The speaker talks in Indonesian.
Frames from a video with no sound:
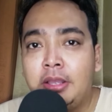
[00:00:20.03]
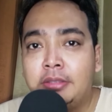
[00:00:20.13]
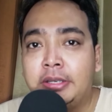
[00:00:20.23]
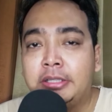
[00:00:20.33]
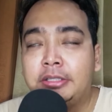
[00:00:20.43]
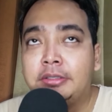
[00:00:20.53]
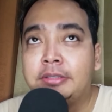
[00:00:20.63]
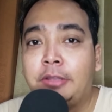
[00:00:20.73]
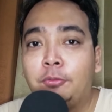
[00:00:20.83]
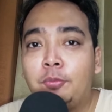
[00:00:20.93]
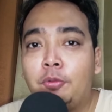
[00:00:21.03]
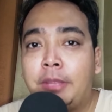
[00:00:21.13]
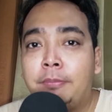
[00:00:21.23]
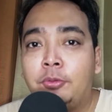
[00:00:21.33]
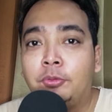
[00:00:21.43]
Jadi saya itu mulai
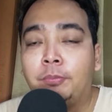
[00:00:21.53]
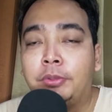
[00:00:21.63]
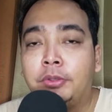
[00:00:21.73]
me YouTube